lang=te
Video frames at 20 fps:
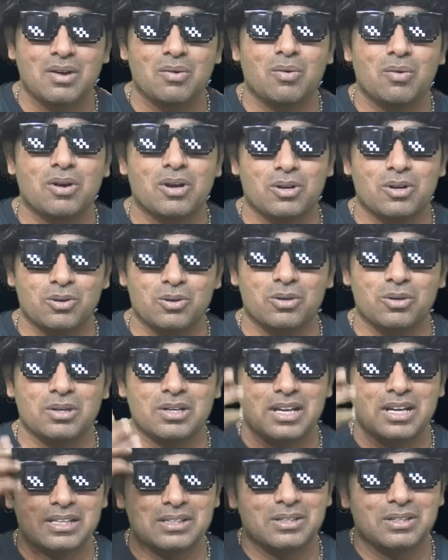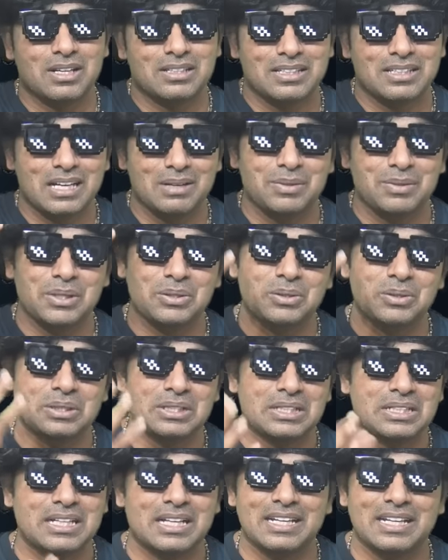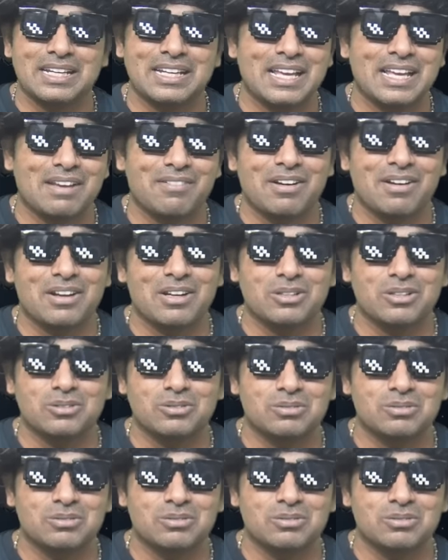ఒక గోల్డ్ రైతు నా తల మీద కొట్టిదా నేను ఏమన్నా